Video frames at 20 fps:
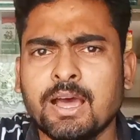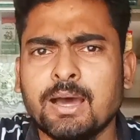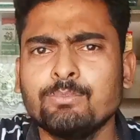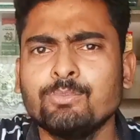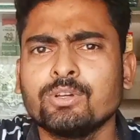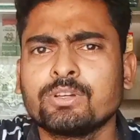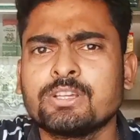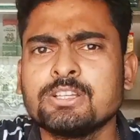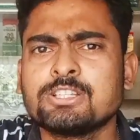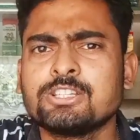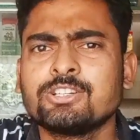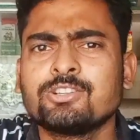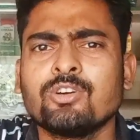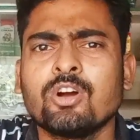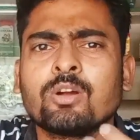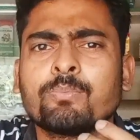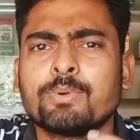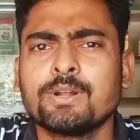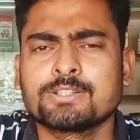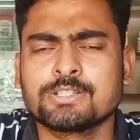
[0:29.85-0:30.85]
हम लोग किसी
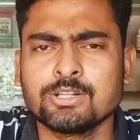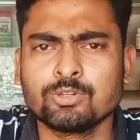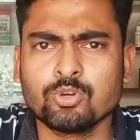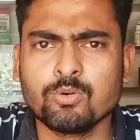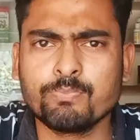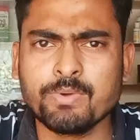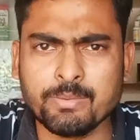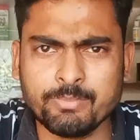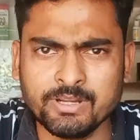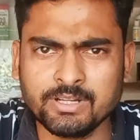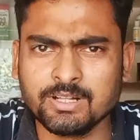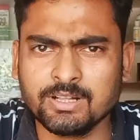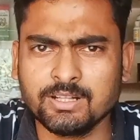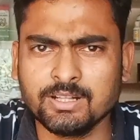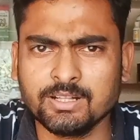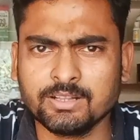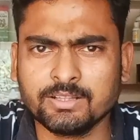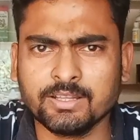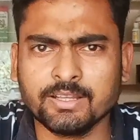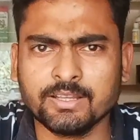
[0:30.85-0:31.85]
रॉन्ग पर्सन को पेमेंट कर
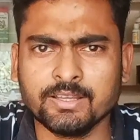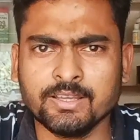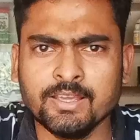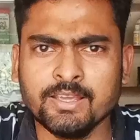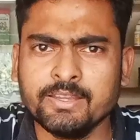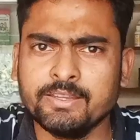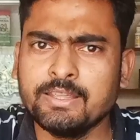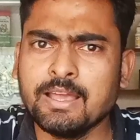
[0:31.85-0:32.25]
देते हैं